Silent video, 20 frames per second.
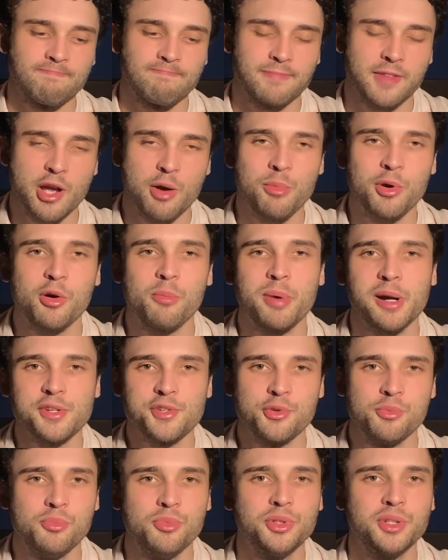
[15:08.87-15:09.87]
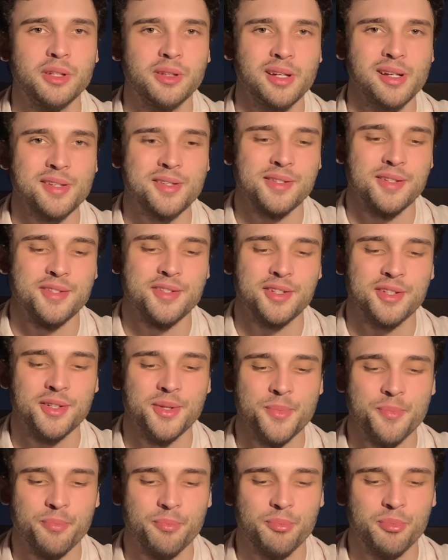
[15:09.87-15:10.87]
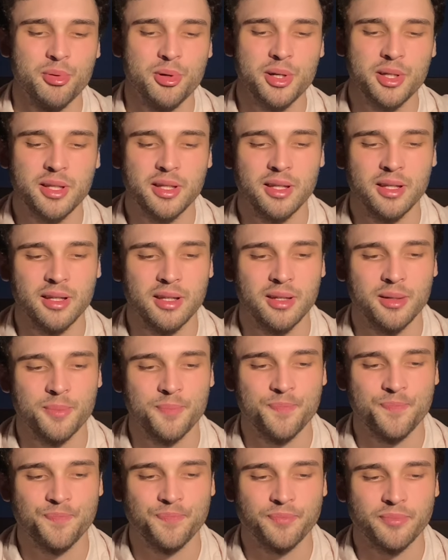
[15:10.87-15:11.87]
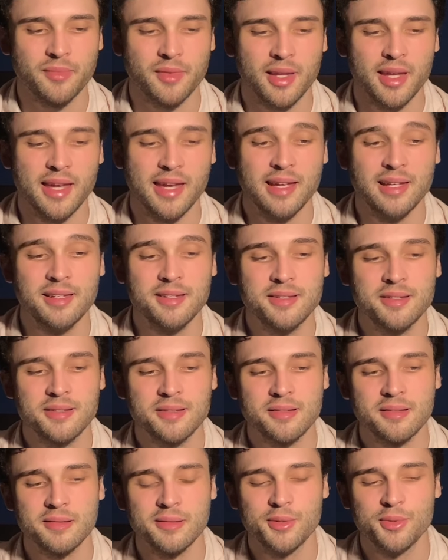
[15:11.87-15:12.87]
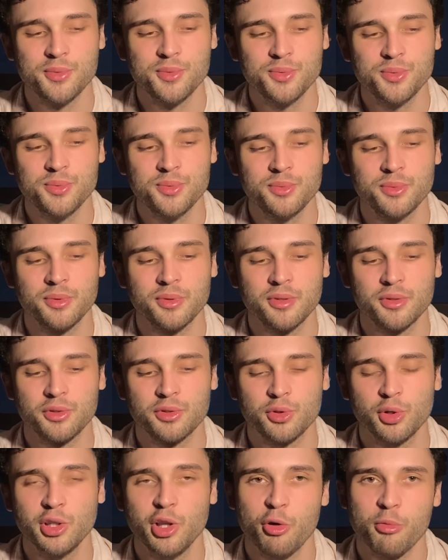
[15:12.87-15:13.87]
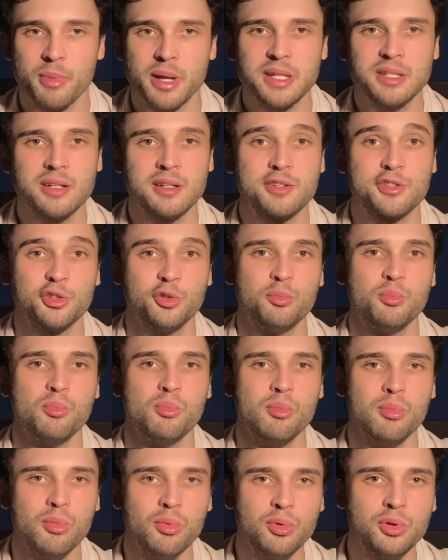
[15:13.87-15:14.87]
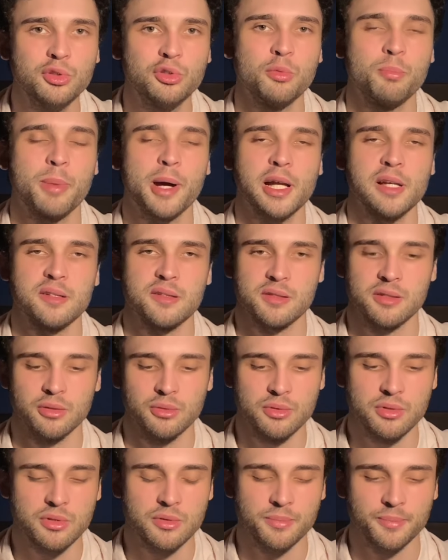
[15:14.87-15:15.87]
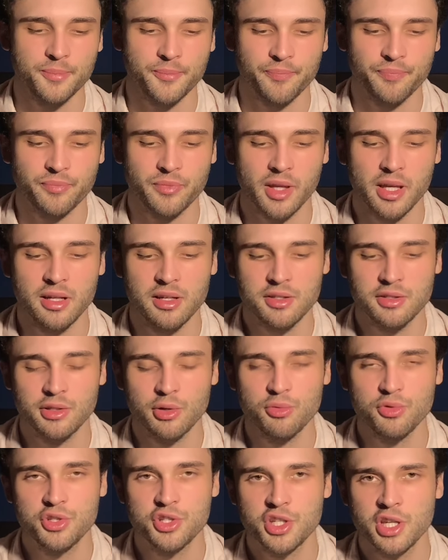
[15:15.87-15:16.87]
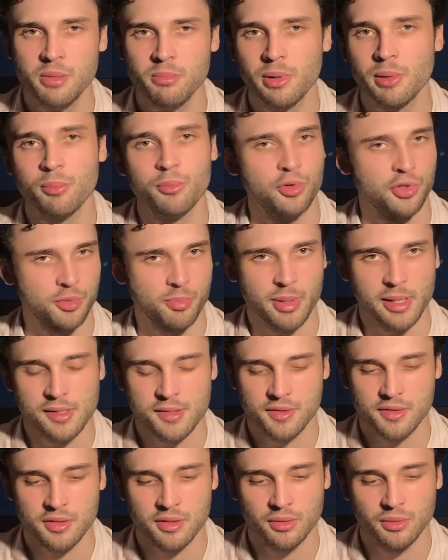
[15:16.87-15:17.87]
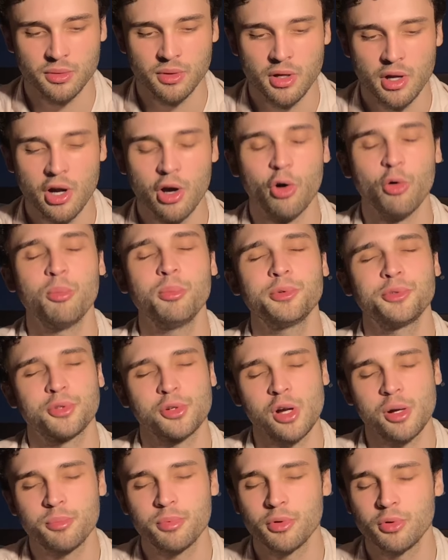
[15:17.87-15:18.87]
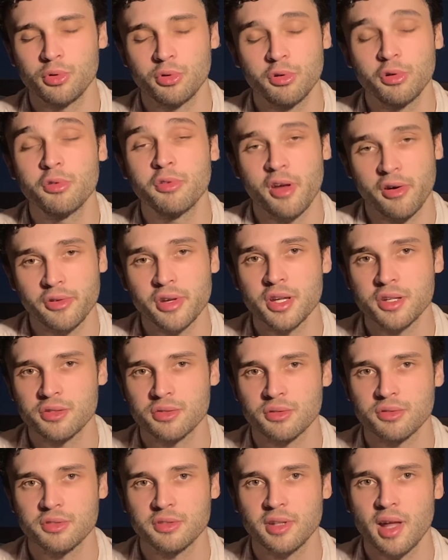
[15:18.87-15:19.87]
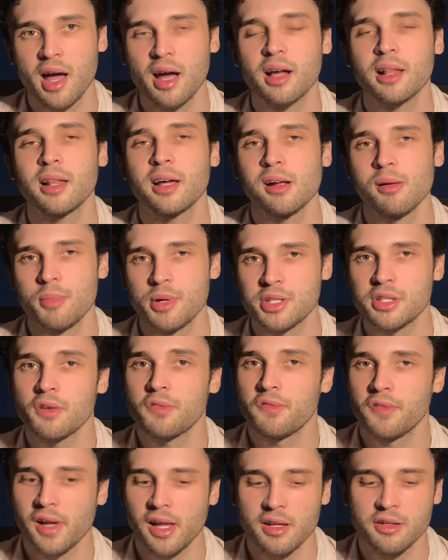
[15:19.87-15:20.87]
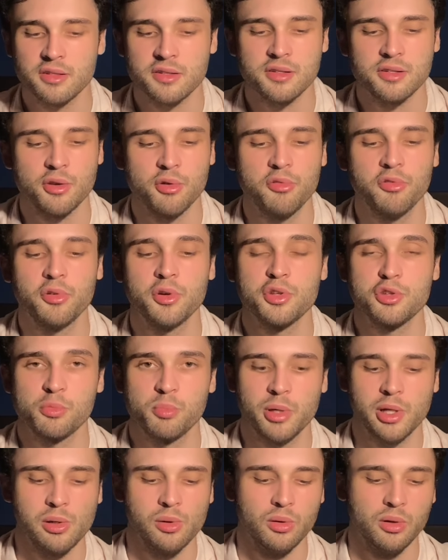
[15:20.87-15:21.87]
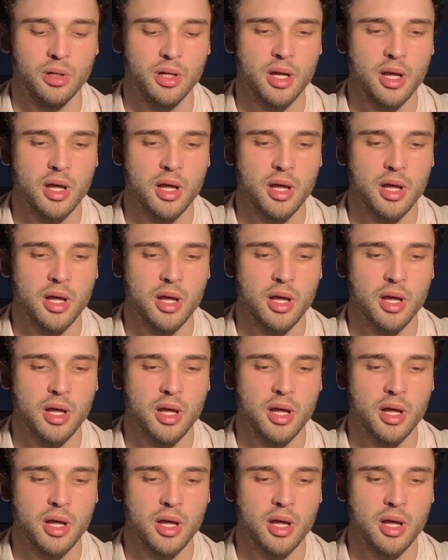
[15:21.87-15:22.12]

é uma comparação muito interessante aqui, porque eles são, tonalmente, eles são muito parecidos. Eles têm um timbre muito parecido. O Mondrop, o, o Variations está claramente à frente, assim, é um fone superior.